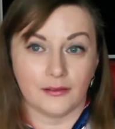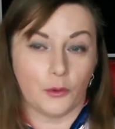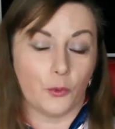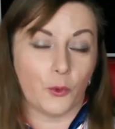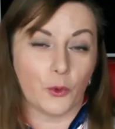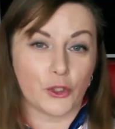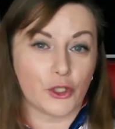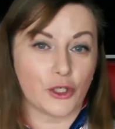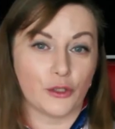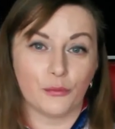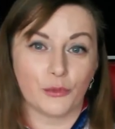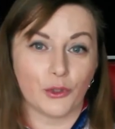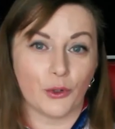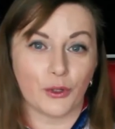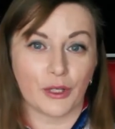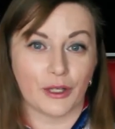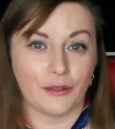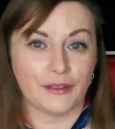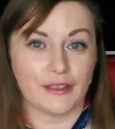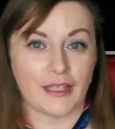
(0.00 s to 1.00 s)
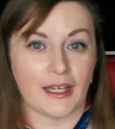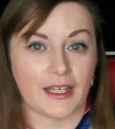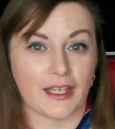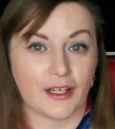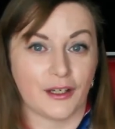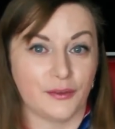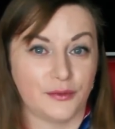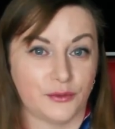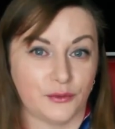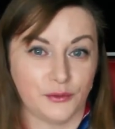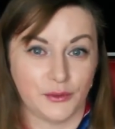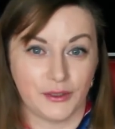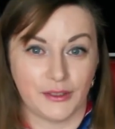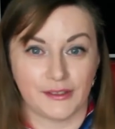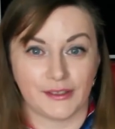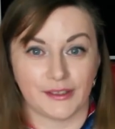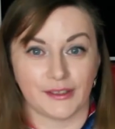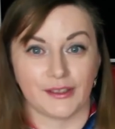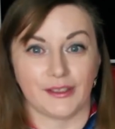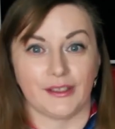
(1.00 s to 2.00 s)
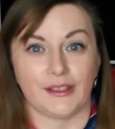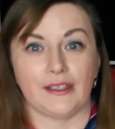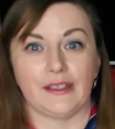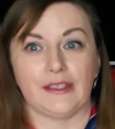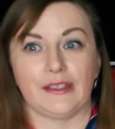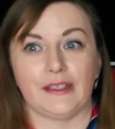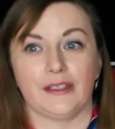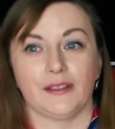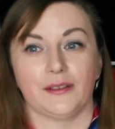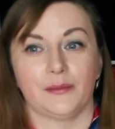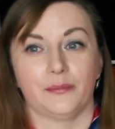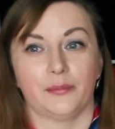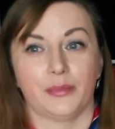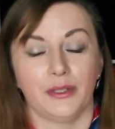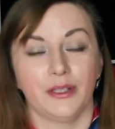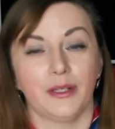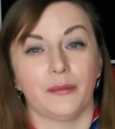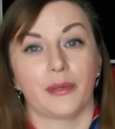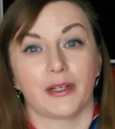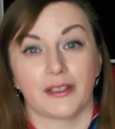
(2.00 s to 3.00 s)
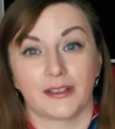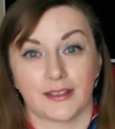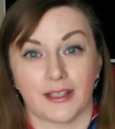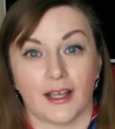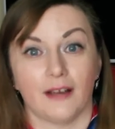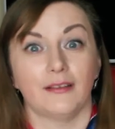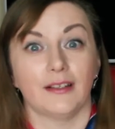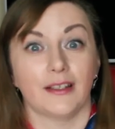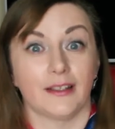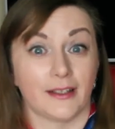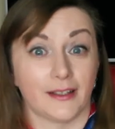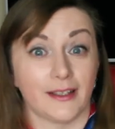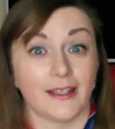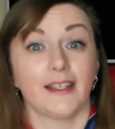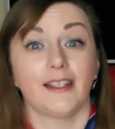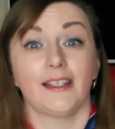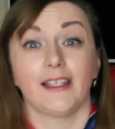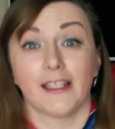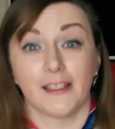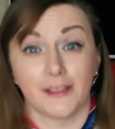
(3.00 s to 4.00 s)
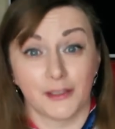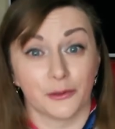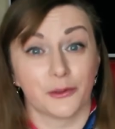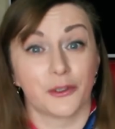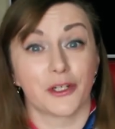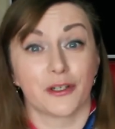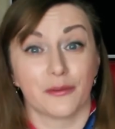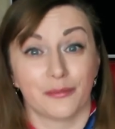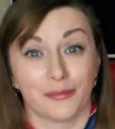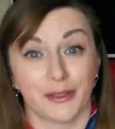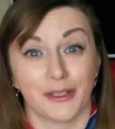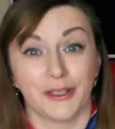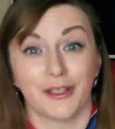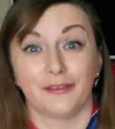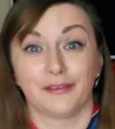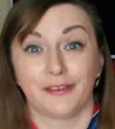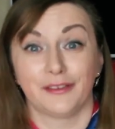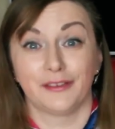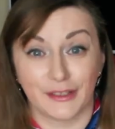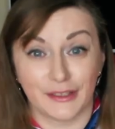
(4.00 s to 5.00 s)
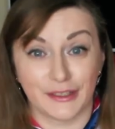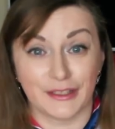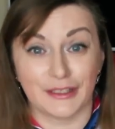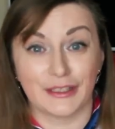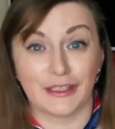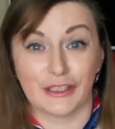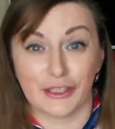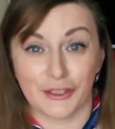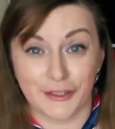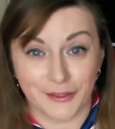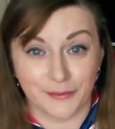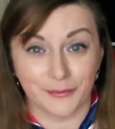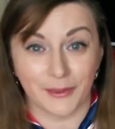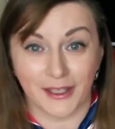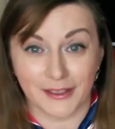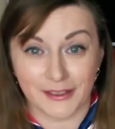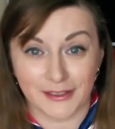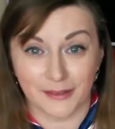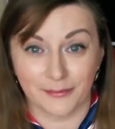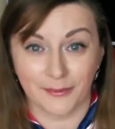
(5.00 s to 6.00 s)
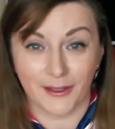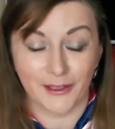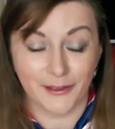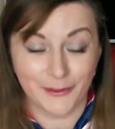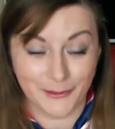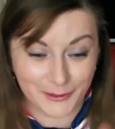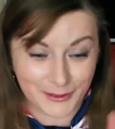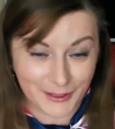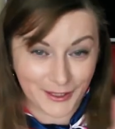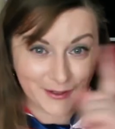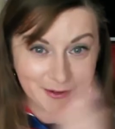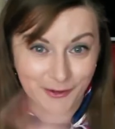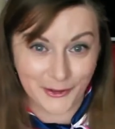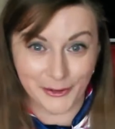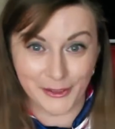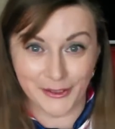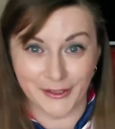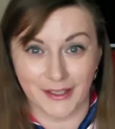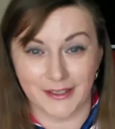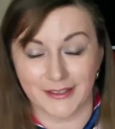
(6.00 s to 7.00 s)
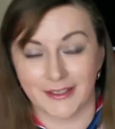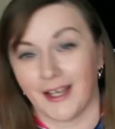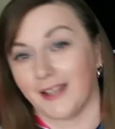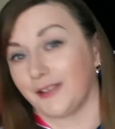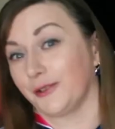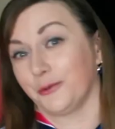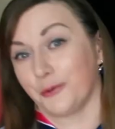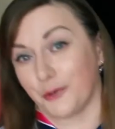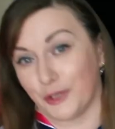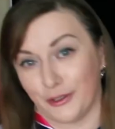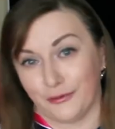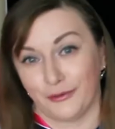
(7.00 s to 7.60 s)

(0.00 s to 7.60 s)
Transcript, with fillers: очень много всяких функций и было представлено, и «Э, это уже было в 2017 году, три года назад уже